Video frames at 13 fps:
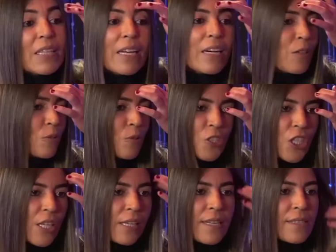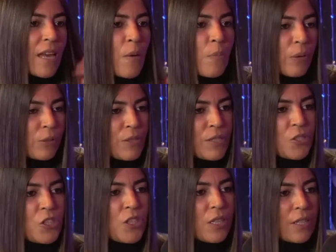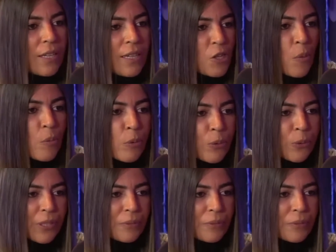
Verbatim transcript: Não, não tinha. Tá. Nessa época não existia, era só Bruna.